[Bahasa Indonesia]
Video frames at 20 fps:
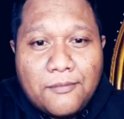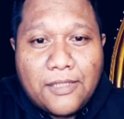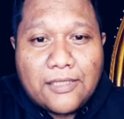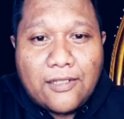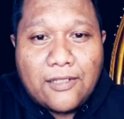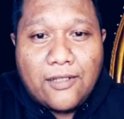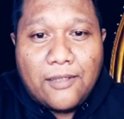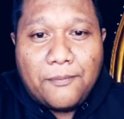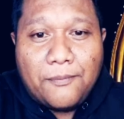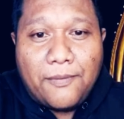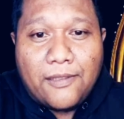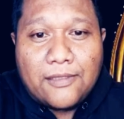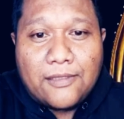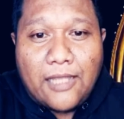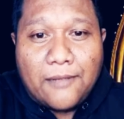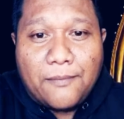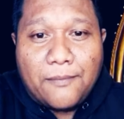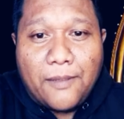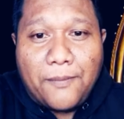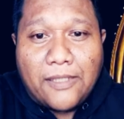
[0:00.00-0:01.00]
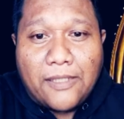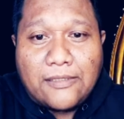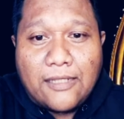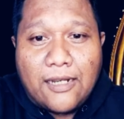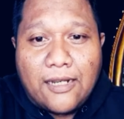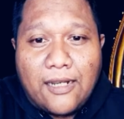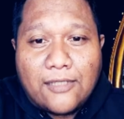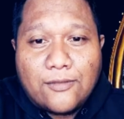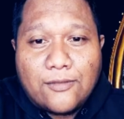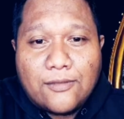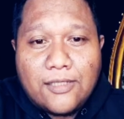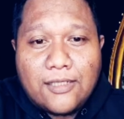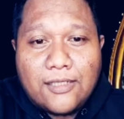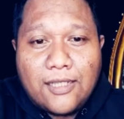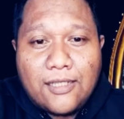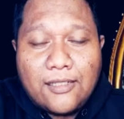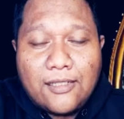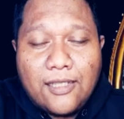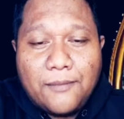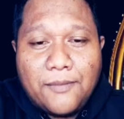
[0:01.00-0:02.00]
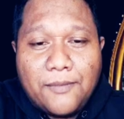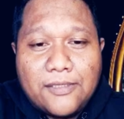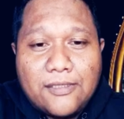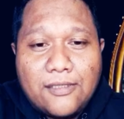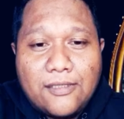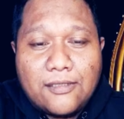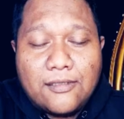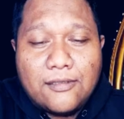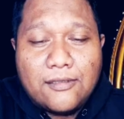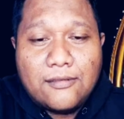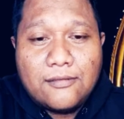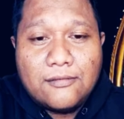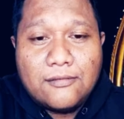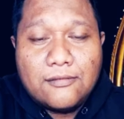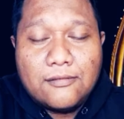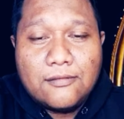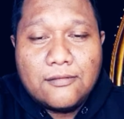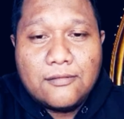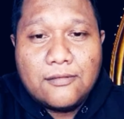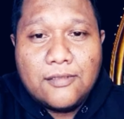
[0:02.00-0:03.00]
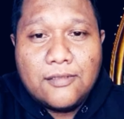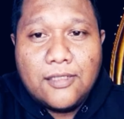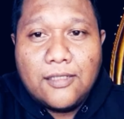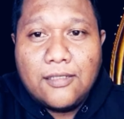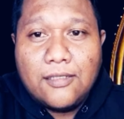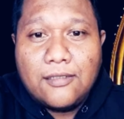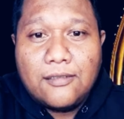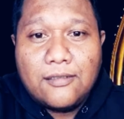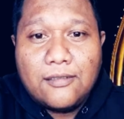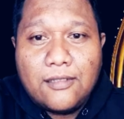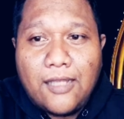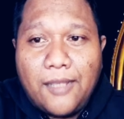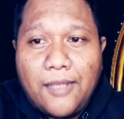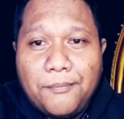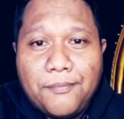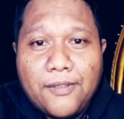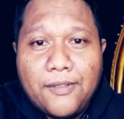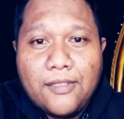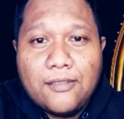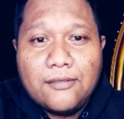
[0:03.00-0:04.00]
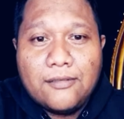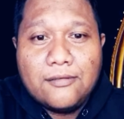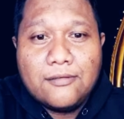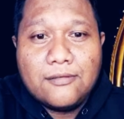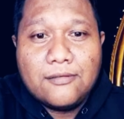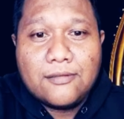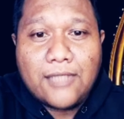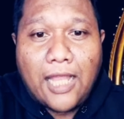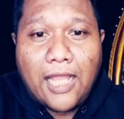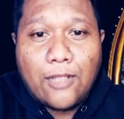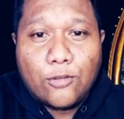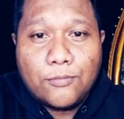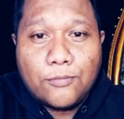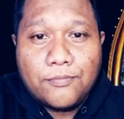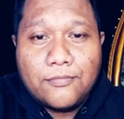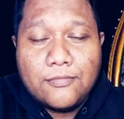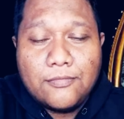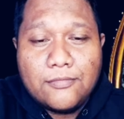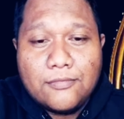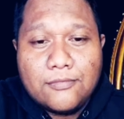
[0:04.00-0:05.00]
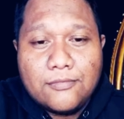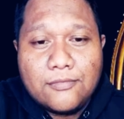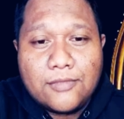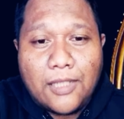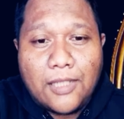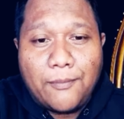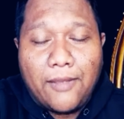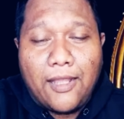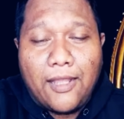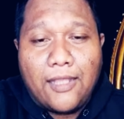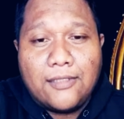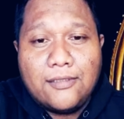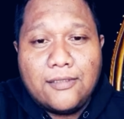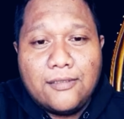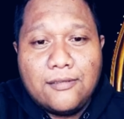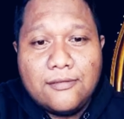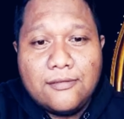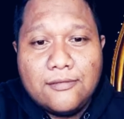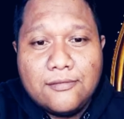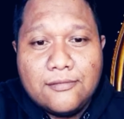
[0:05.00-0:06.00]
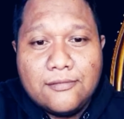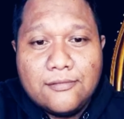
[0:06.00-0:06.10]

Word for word: Mas kalau yang tanpa pacaran langsung nikah ya apa jenengnya? Ya apa? Taruh sama aja.